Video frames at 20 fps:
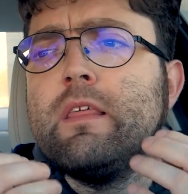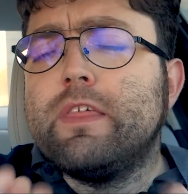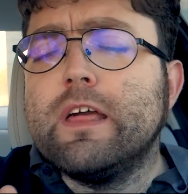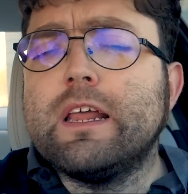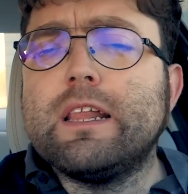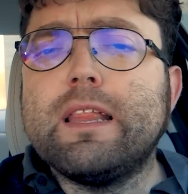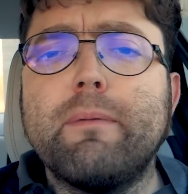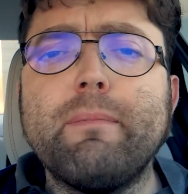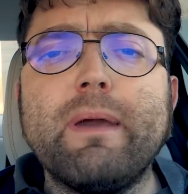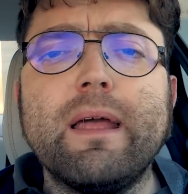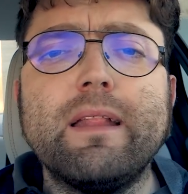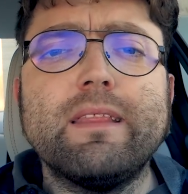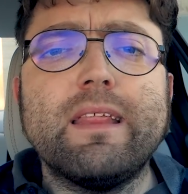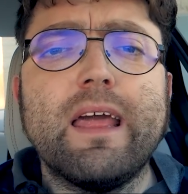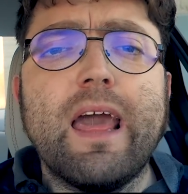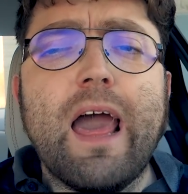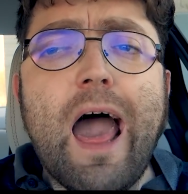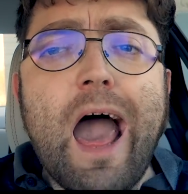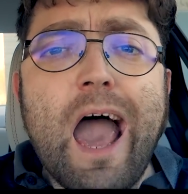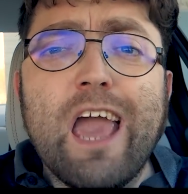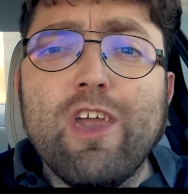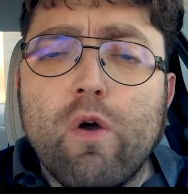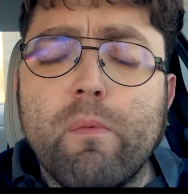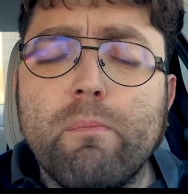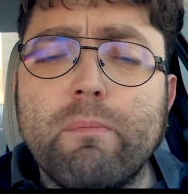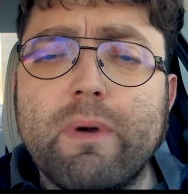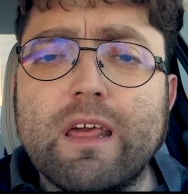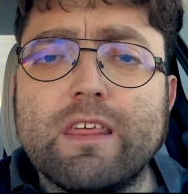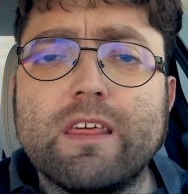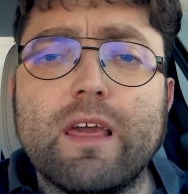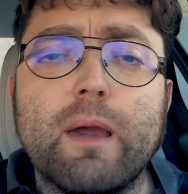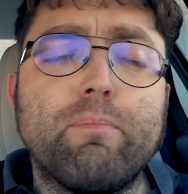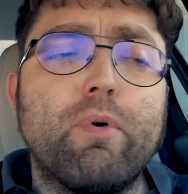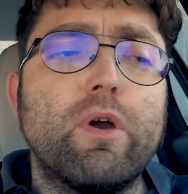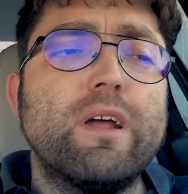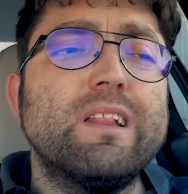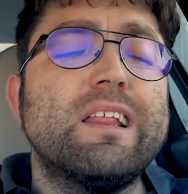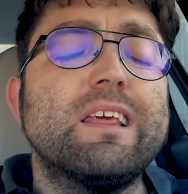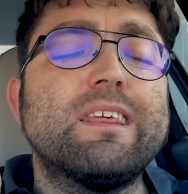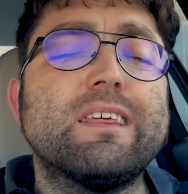Ciertamente hay hombres que
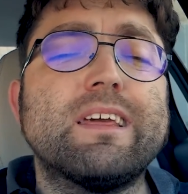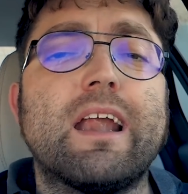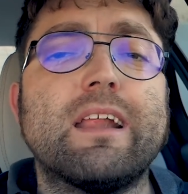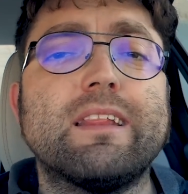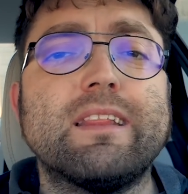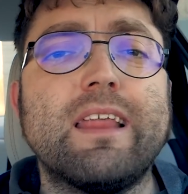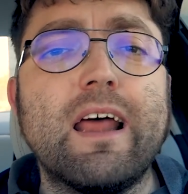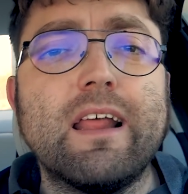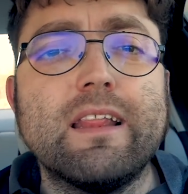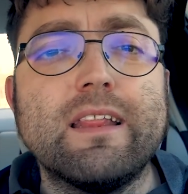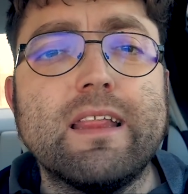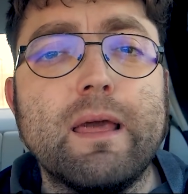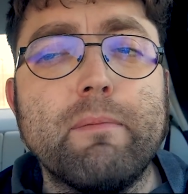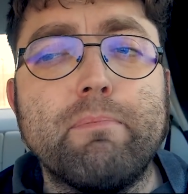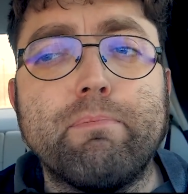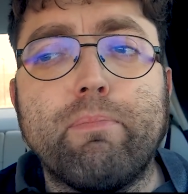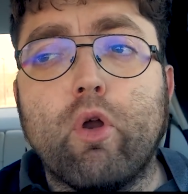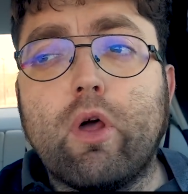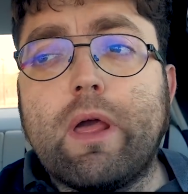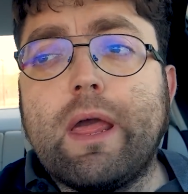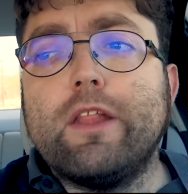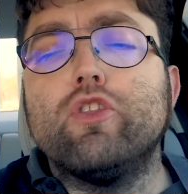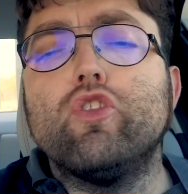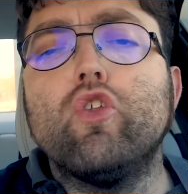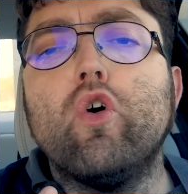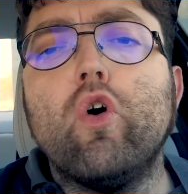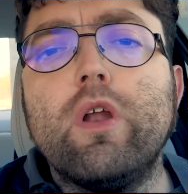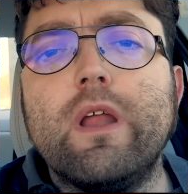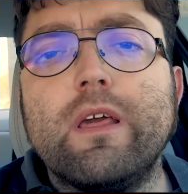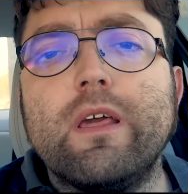pueden descartarte porque no